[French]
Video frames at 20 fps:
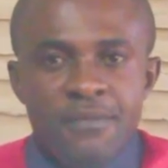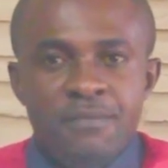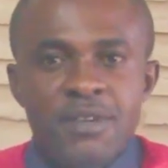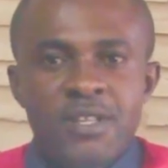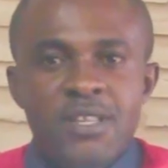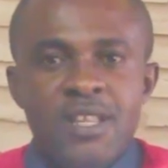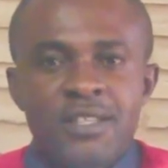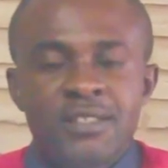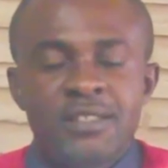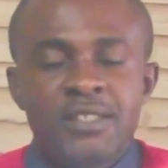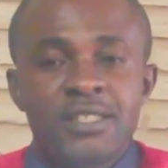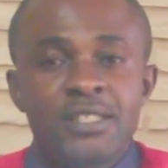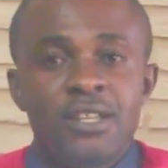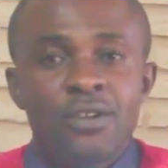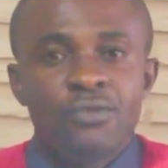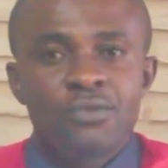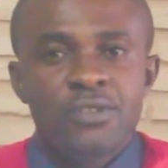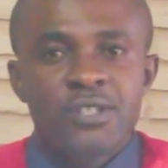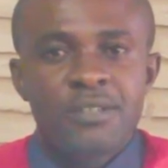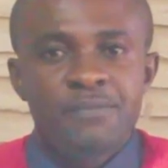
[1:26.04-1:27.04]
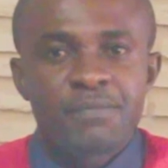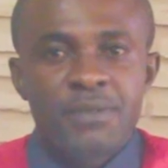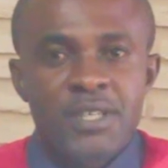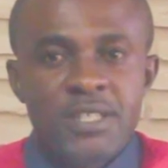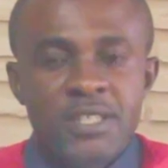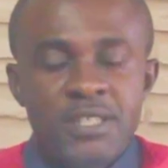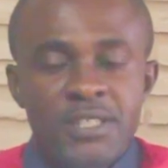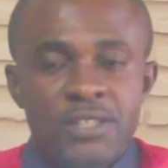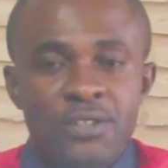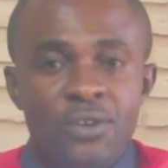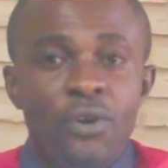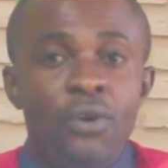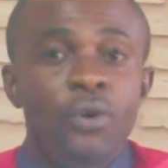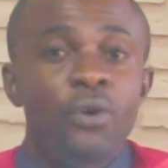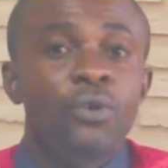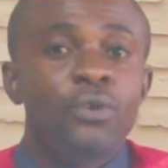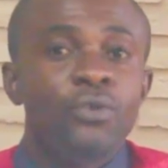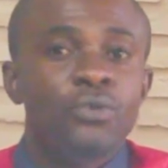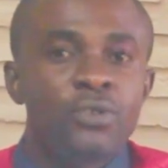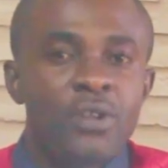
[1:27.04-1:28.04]
médiatique de l'ancien président
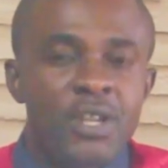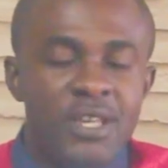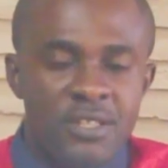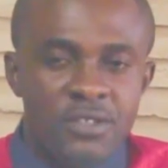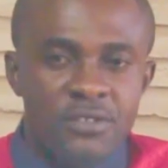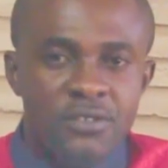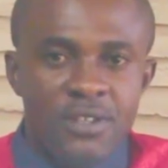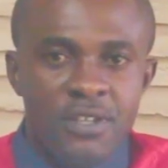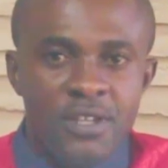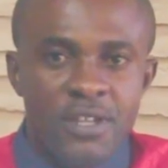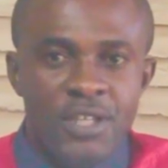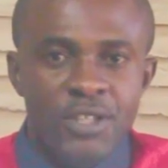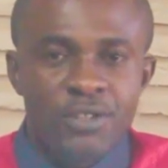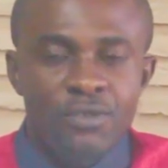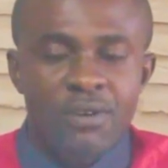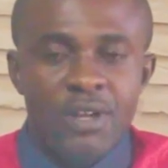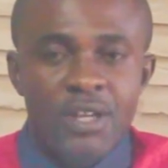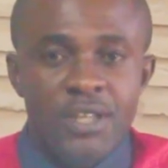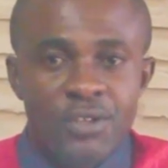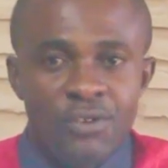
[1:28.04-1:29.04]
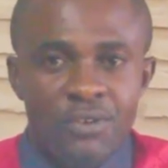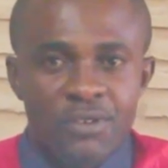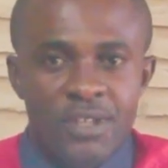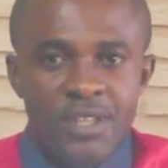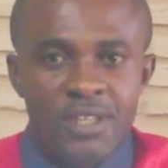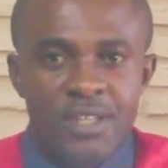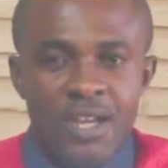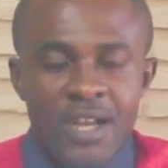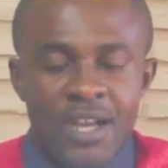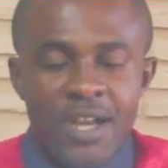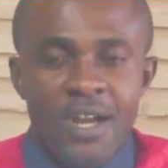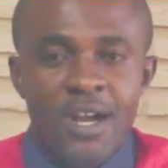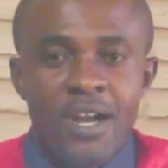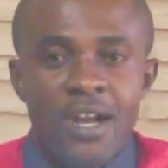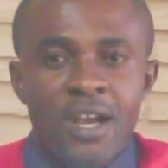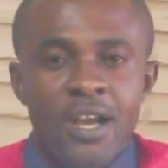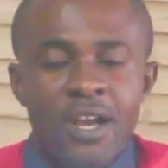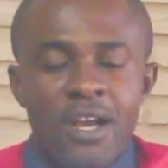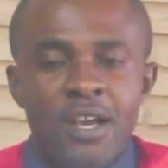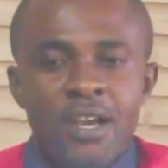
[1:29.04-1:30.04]
de la centrale électorale Corneille Nanga
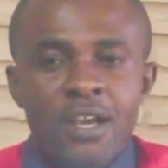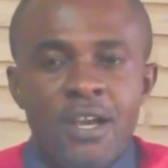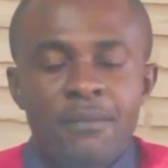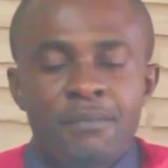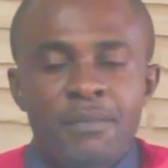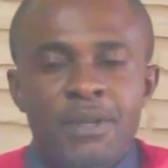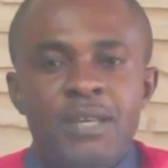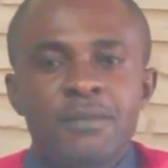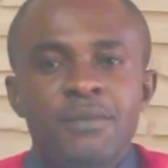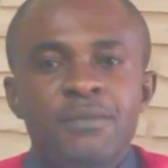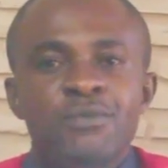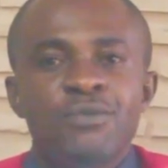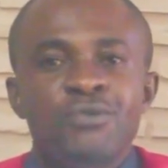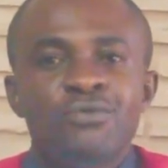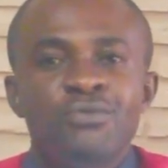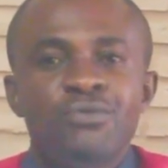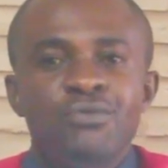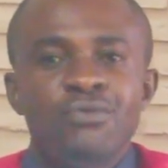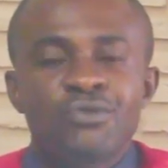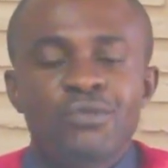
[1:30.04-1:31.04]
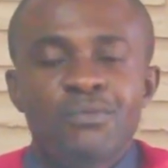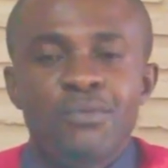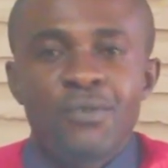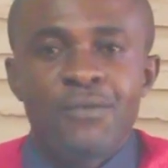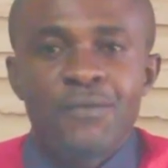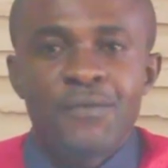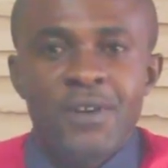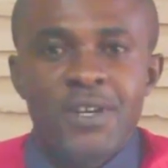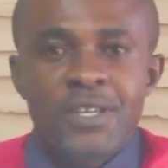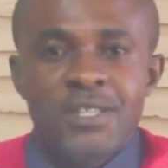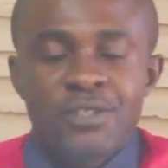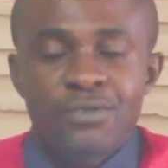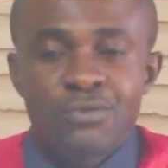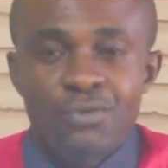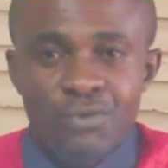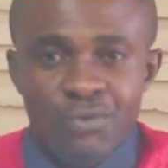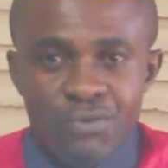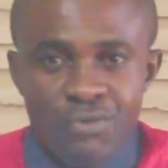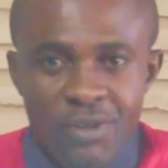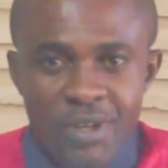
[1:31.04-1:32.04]
Madame et Messieurs, nous sommes en face
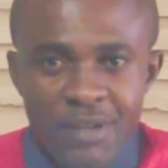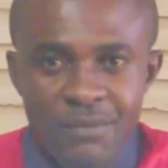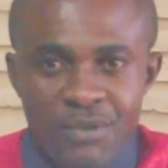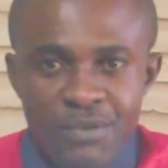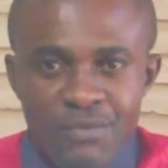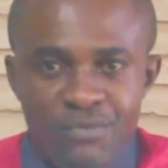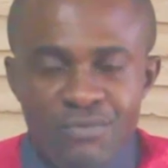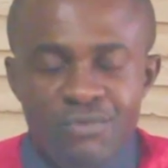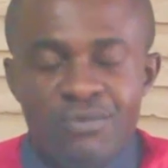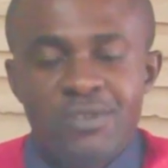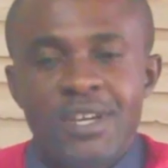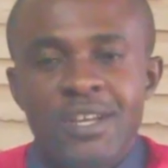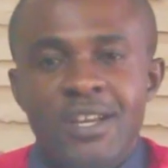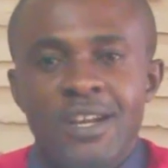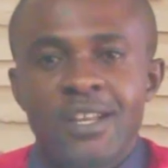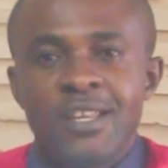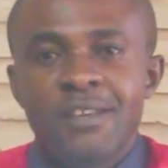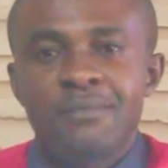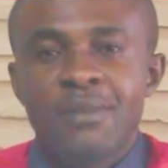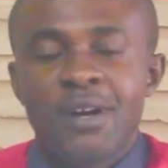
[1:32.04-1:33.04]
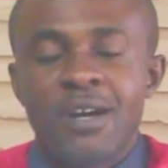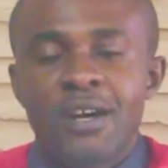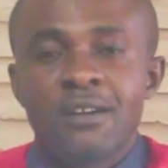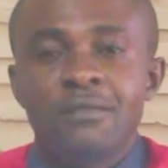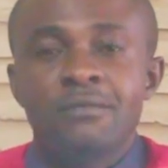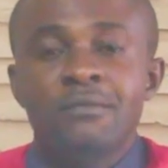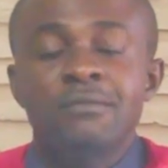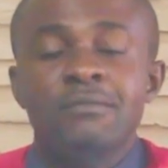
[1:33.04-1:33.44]
de l'honorable Moussa Kalema,